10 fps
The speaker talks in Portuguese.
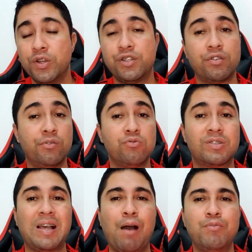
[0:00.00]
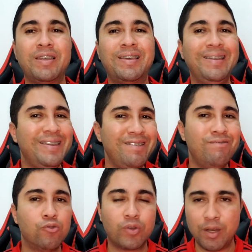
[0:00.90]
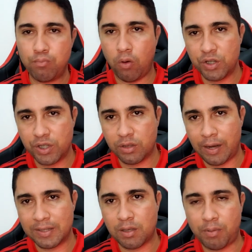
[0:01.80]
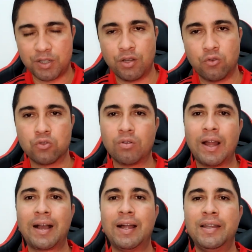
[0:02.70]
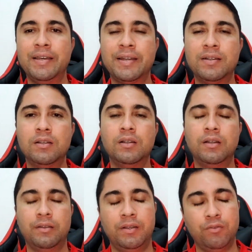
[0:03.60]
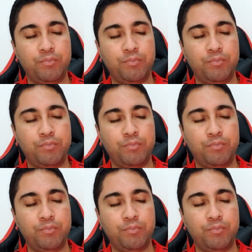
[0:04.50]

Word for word: a gente não sabe em que nível que ele pode entrar nessa partida contra o Lacaleira, né?